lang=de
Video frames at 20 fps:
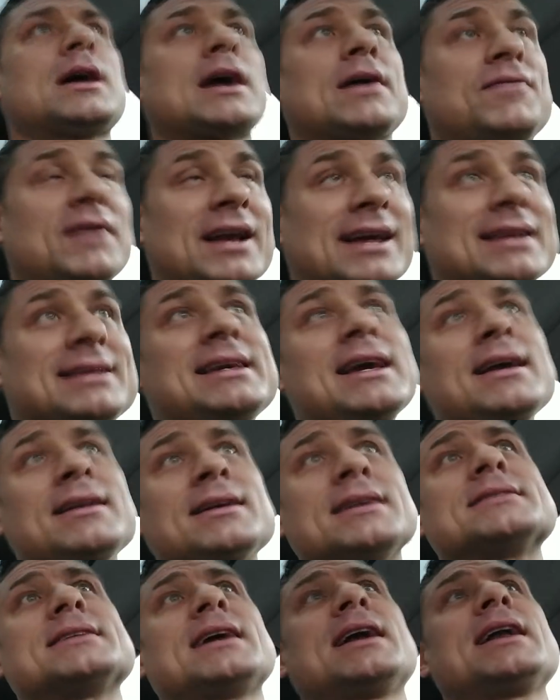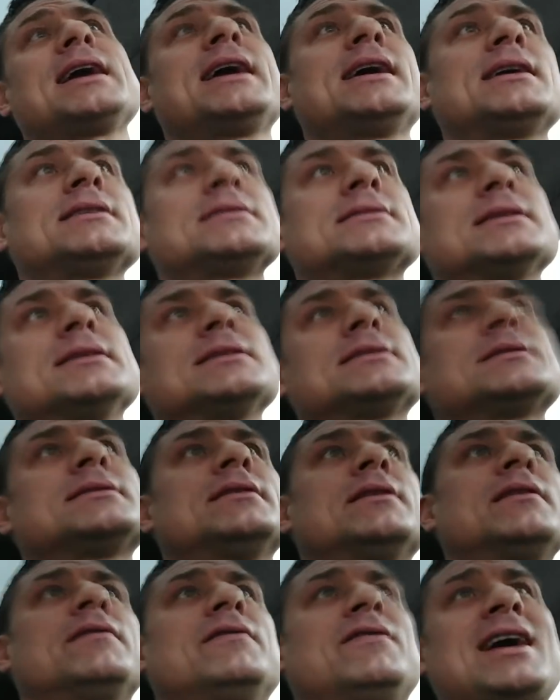reflektiert als allererstes,
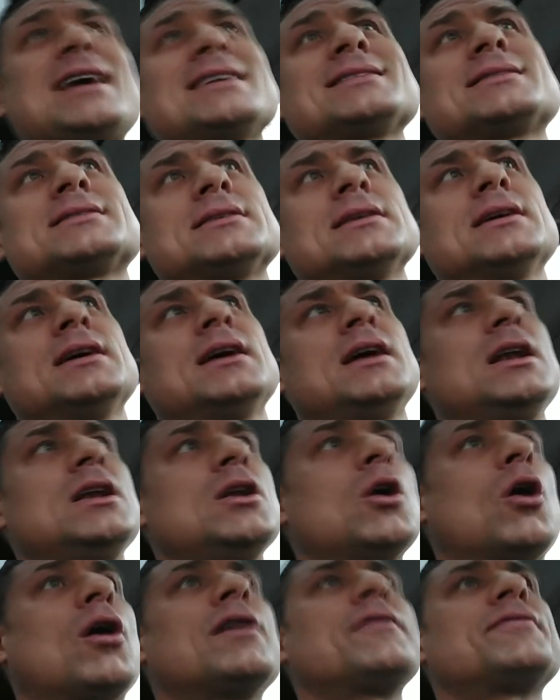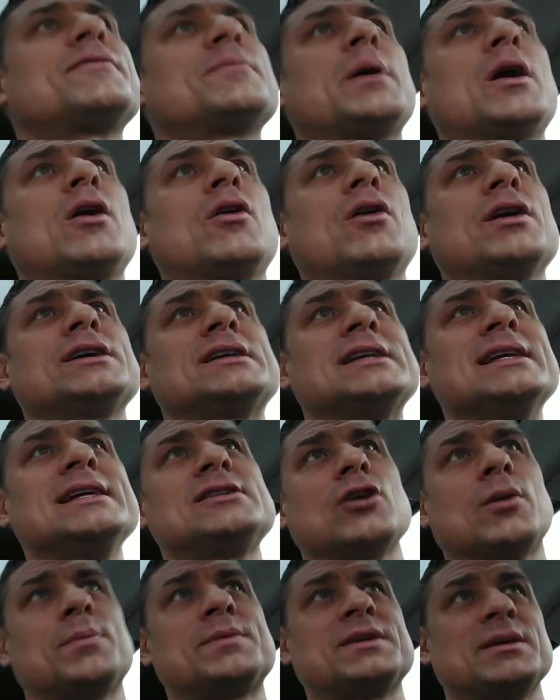was läuft bei euch
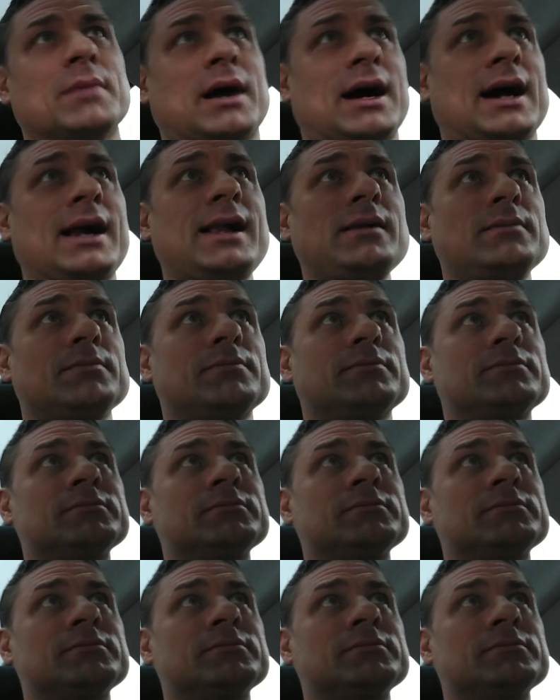nicht optimal